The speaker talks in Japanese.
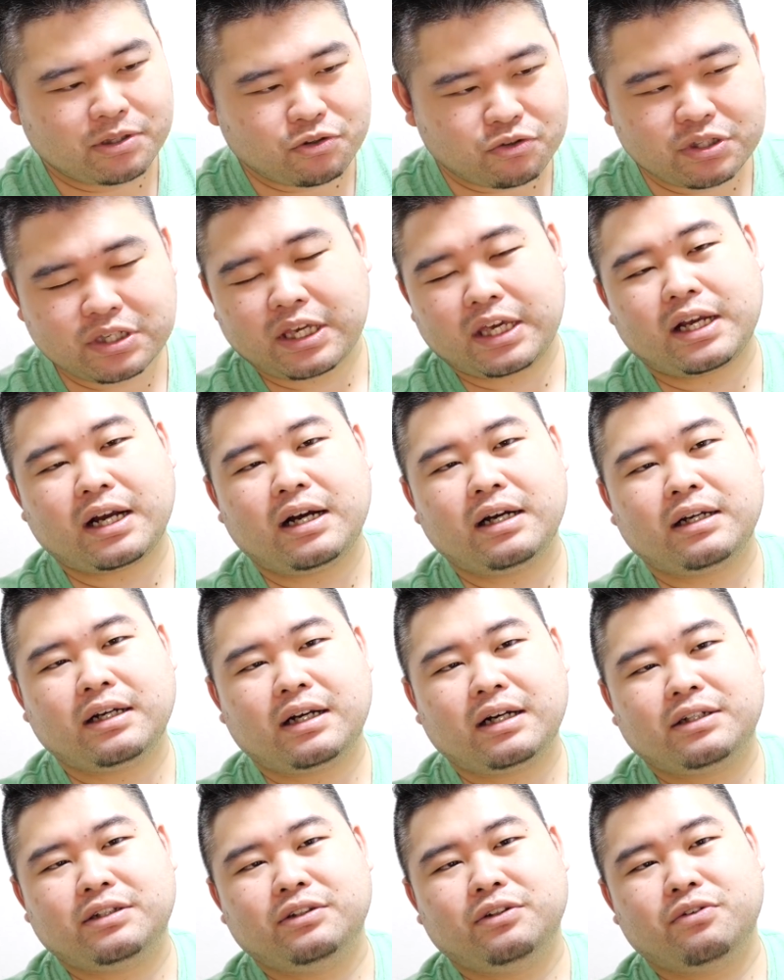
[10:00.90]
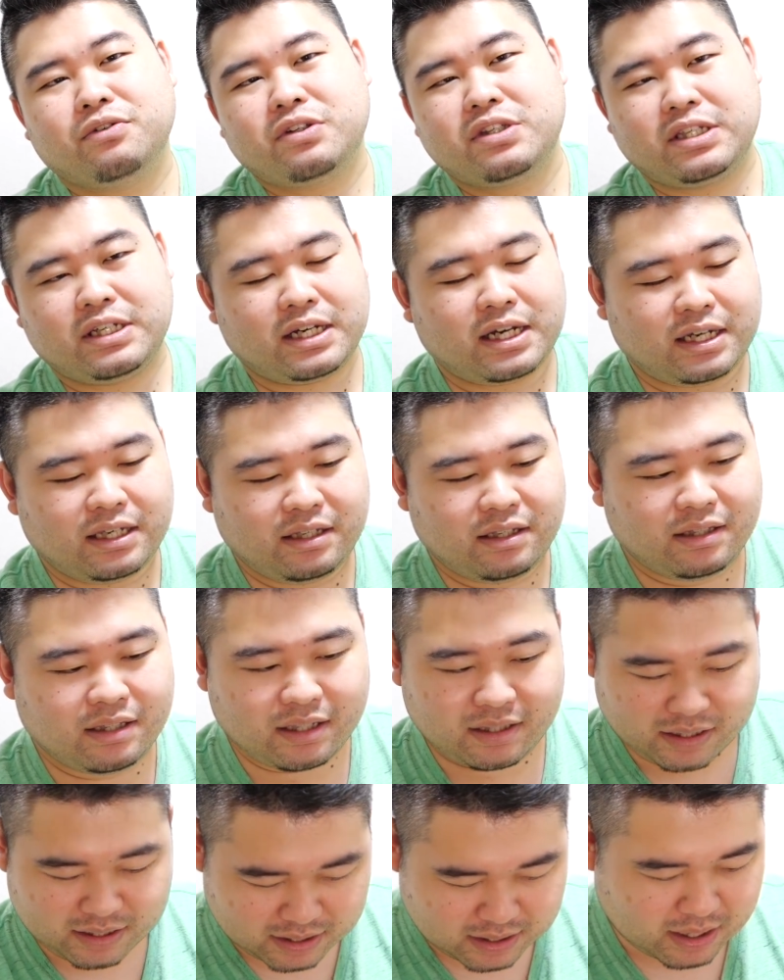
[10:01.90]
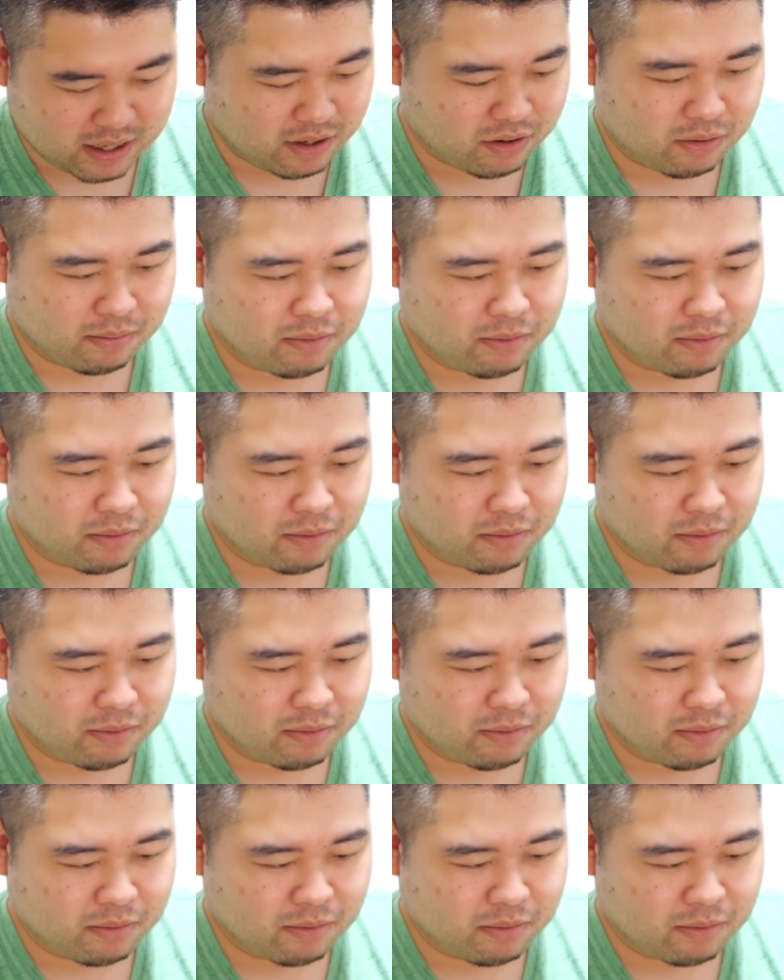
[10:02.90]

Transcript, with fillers: 正直感覚の違いなんですけれど